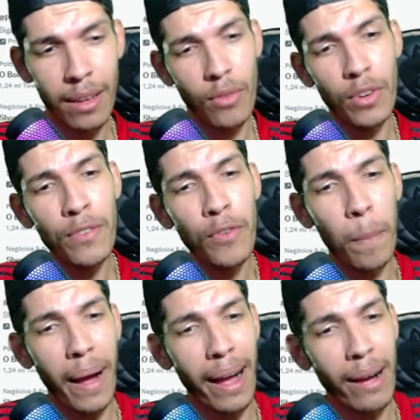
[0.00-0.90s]
Nível
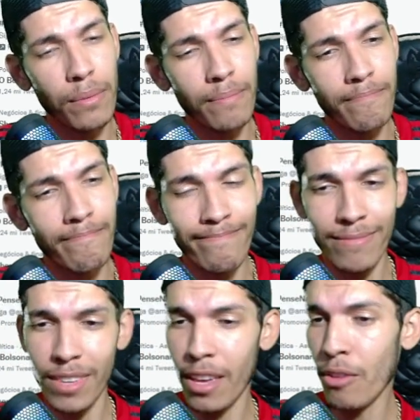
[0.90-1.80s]
pago,
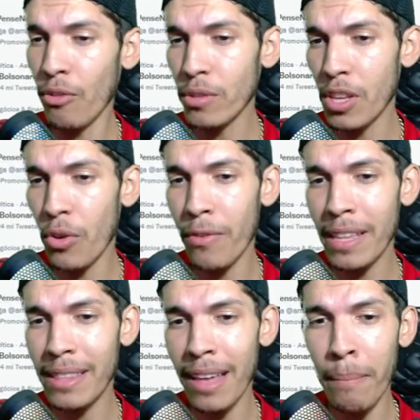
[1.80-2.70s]
eu não sei o que vai
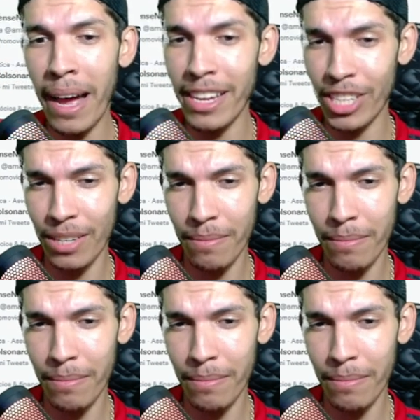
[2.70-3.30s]
ter a mais,